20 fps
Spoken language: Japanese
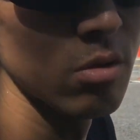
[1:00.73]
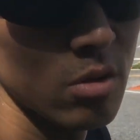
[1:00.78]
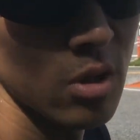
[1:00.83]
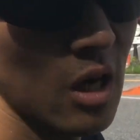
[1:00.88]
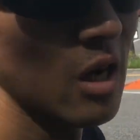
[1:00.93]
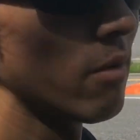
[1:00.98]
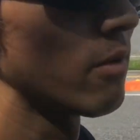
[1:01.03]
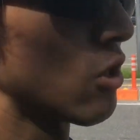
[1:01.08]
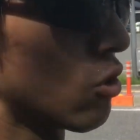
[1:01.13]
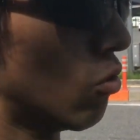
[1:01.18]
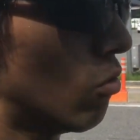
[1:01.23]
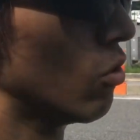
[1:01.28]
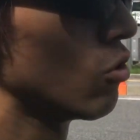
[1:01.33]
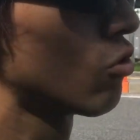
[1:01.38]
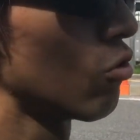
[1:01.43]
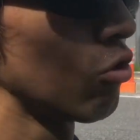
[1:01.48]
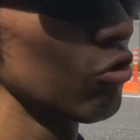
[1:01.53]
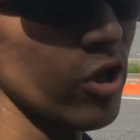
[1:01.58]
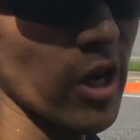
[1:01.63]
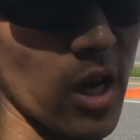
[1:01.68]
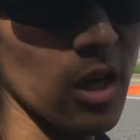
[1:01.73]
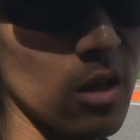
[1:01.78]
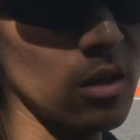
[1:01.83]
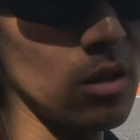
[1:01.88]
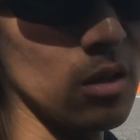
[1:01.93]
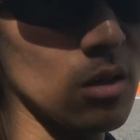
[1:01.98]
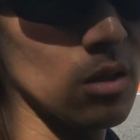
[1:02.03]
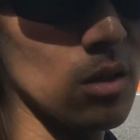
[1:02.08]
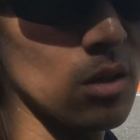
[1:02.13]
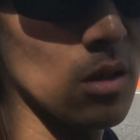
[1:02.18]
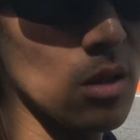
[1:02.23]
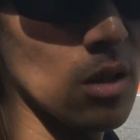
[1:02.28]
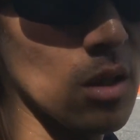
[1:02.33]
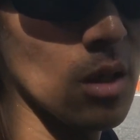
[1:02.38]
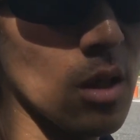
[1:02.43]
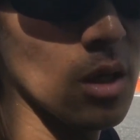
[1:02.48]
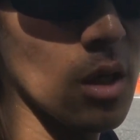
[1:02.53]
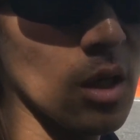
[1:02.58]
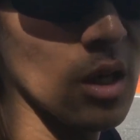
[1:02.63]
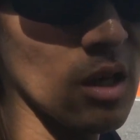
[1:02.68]
長浜市の本庁舎や
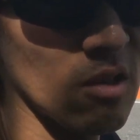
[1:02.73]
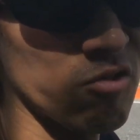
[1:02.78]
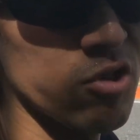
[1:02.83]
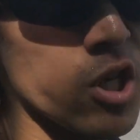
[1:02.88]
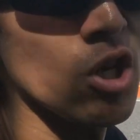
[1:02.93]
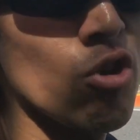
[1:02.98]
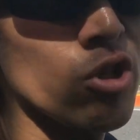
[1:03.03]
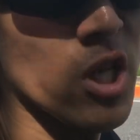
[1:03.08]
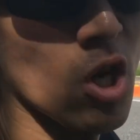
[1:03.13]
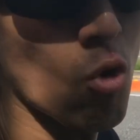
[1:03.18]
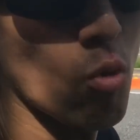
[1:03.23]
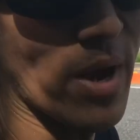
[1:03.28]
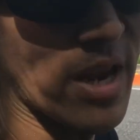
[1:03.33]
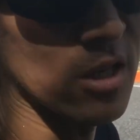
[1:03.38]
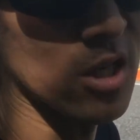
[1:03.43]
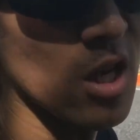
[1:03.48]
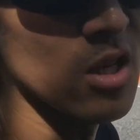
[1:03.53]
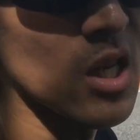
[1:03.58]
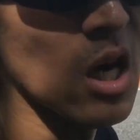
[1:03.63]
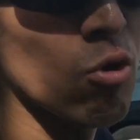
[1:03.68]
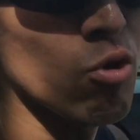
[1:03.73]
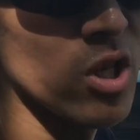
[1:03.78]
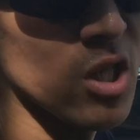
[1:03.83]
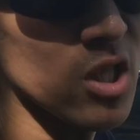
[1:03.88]
ごちゃお前喧嘩売